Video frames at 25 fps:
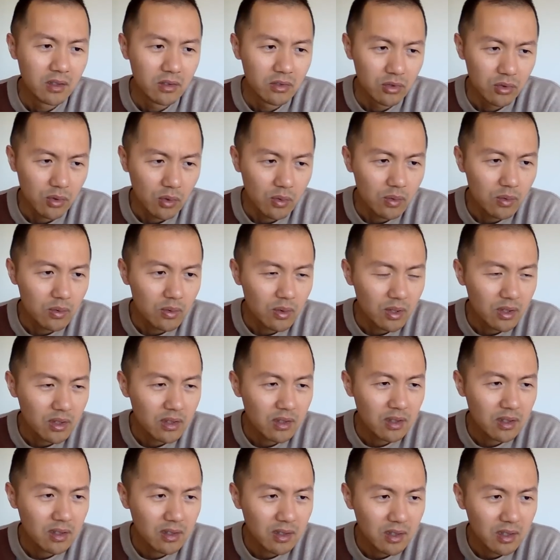中国
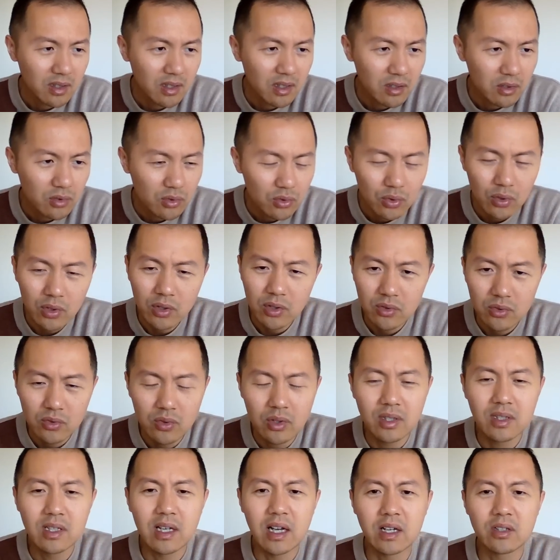这个一个最
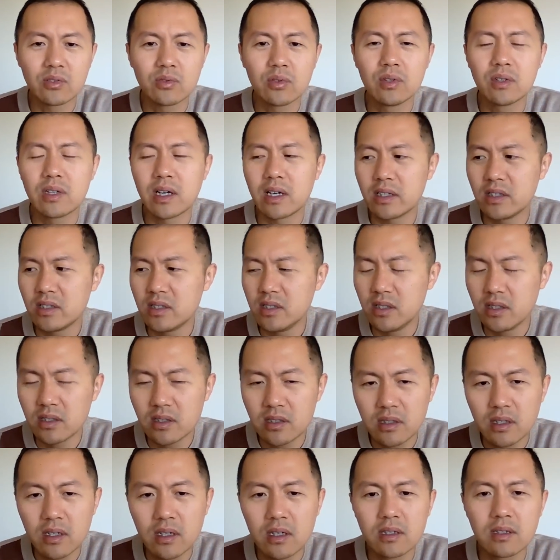最大最大其
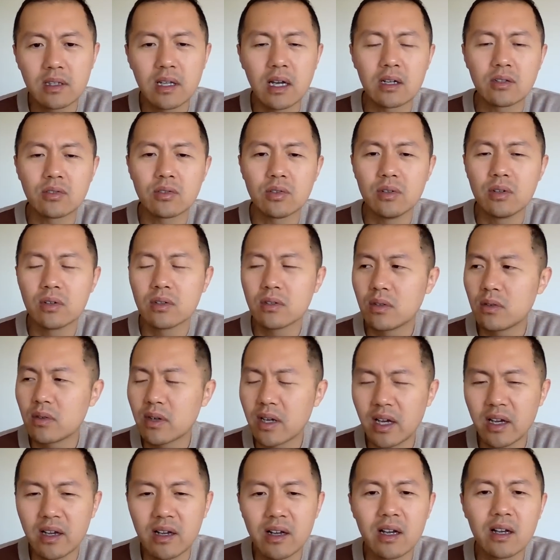实一个大水龙头，
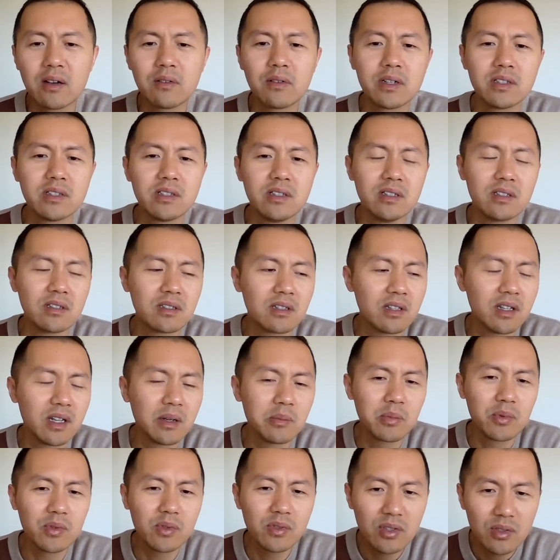改革开放几十年，
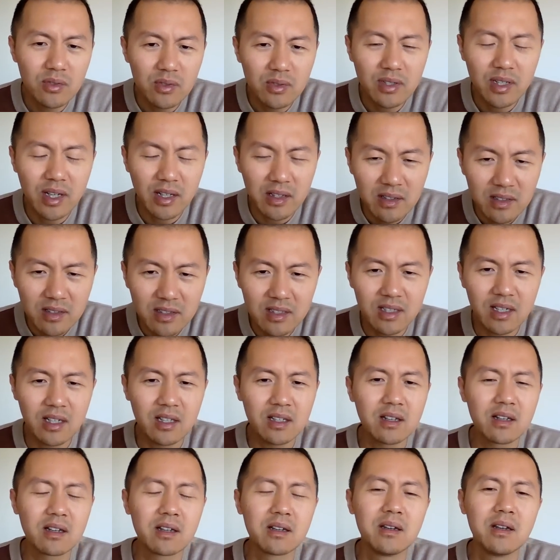不就人家
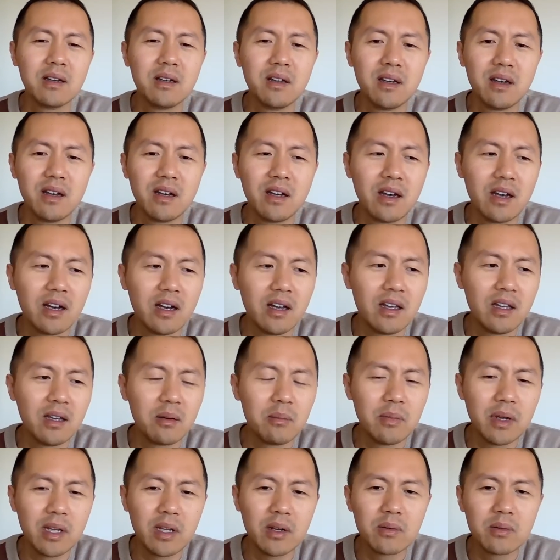这个，哎呀，
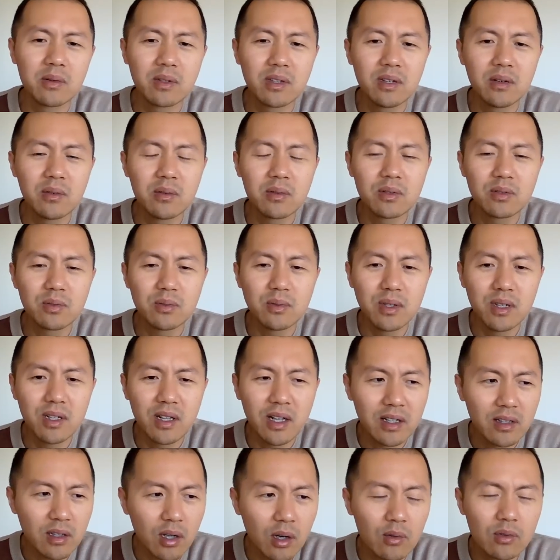美国帝国主义
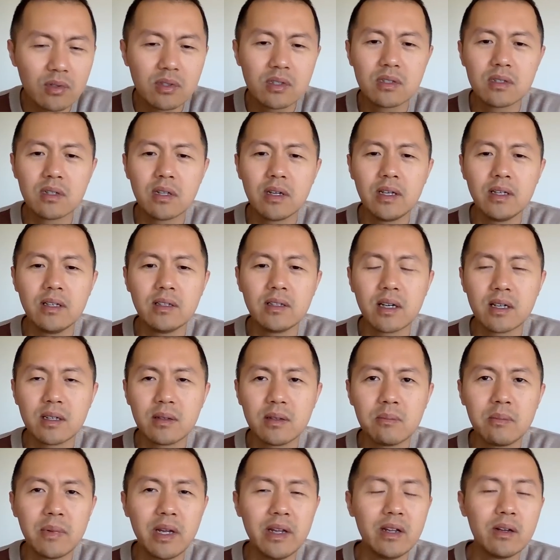来投资了一下，
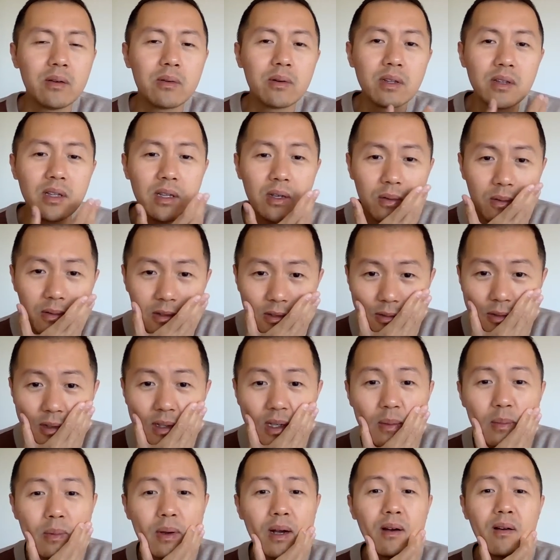美国帝国主
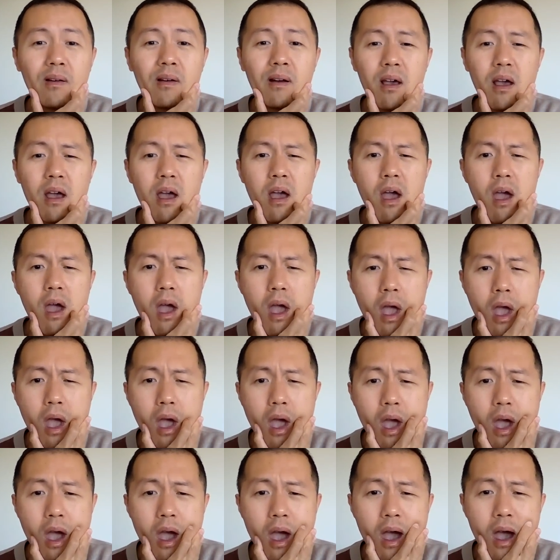义跑了，
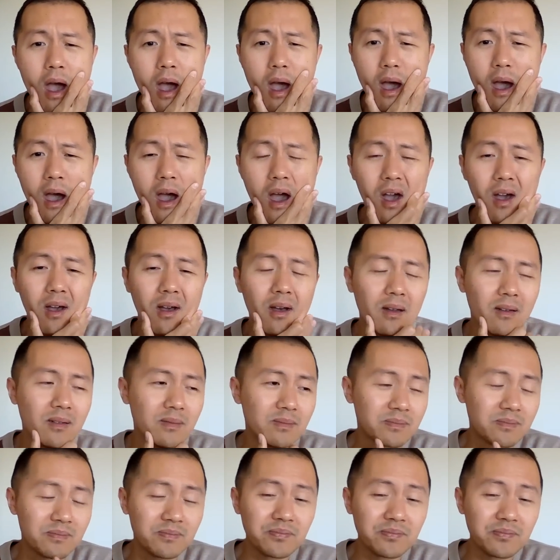啊。